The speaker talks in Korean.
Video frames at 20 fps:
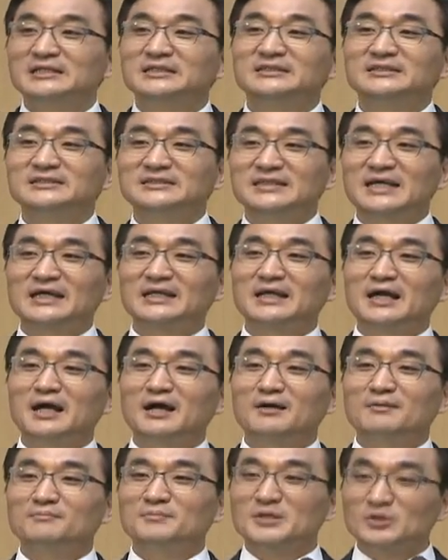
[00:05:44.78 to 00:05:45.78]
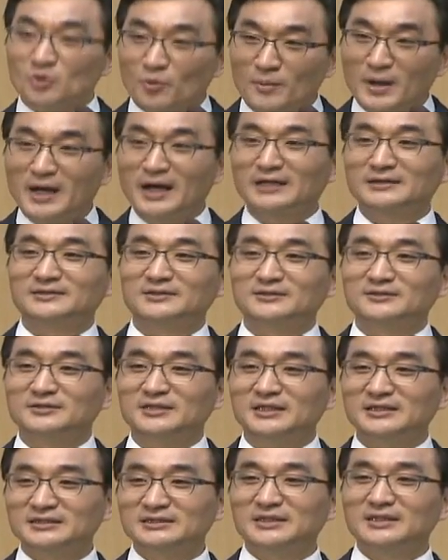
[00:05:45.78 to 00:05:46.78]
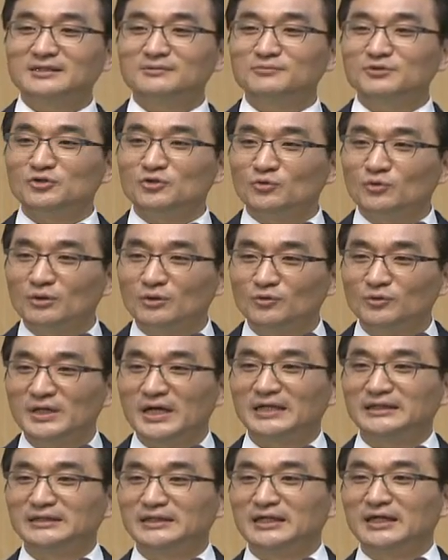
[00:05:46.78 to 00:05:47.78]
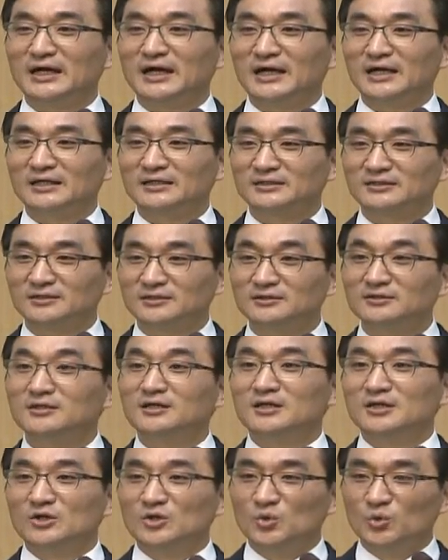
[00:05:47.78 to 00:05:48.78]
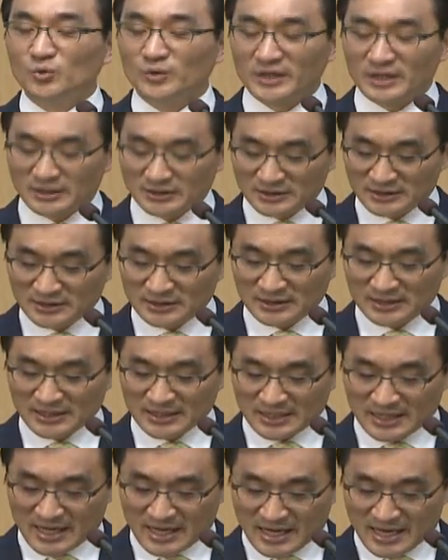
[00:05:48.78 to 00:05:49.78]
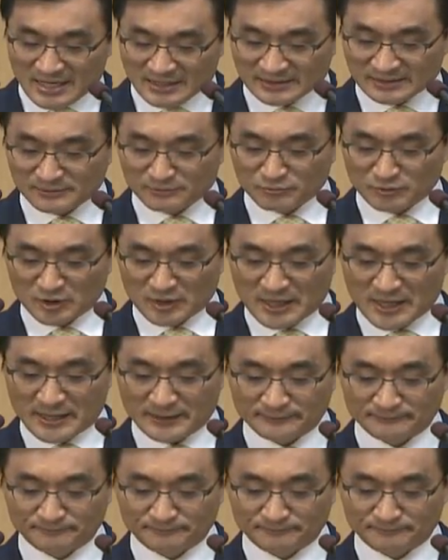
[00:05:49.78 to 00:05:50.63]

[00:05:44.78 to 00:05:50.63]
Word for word: 그 사람이 도망갔었는데 그 사람이 되돌아온 게 아닌가 그런 오해를 했습니다.